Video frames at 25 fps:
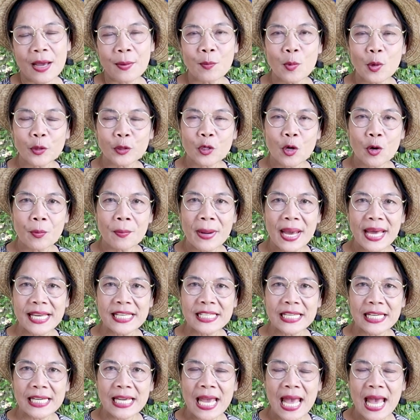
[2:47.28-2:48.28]
ทั้งหมดของมั
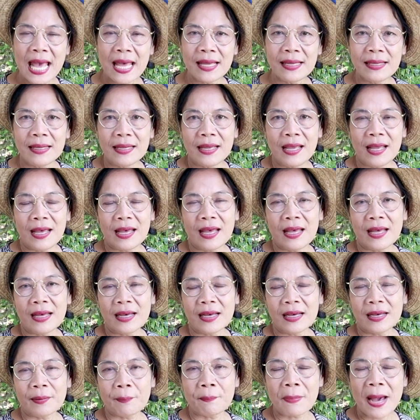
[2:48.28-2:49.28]
นนะคะ
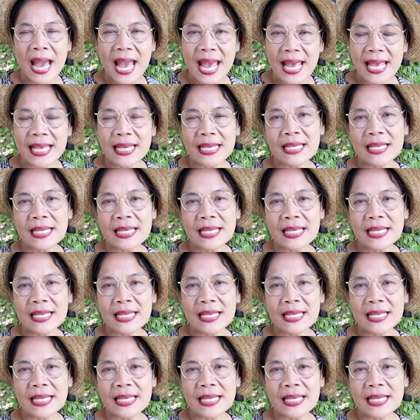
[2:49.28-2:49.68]
ใบ